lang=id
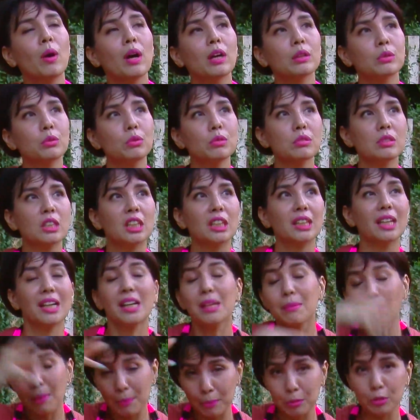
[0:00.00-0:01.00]
waktu
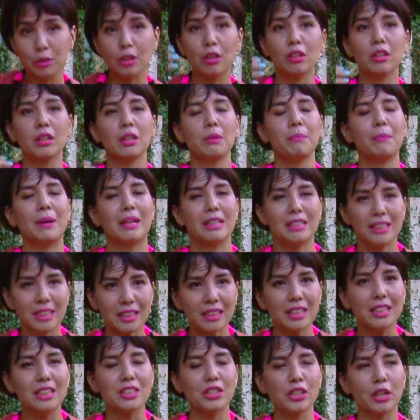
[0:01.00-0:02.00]
sekitar 50 tahun ke depan
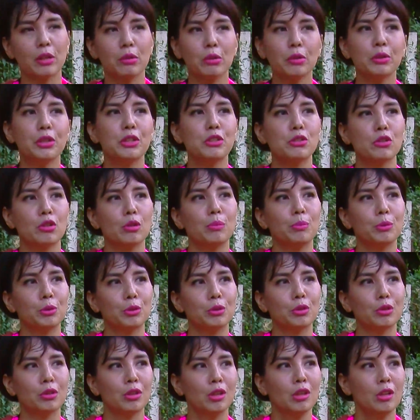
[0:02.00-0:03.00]
jadi insya Allah udah cukup
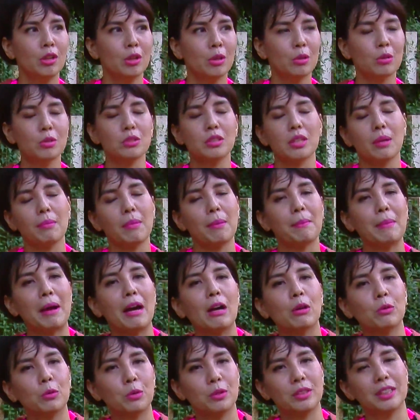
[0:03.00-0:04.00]
untuk usia
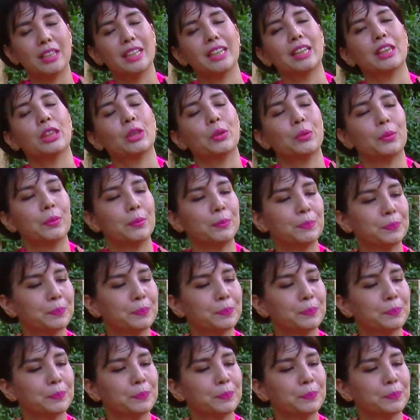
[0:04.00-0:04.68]
mama aku gitu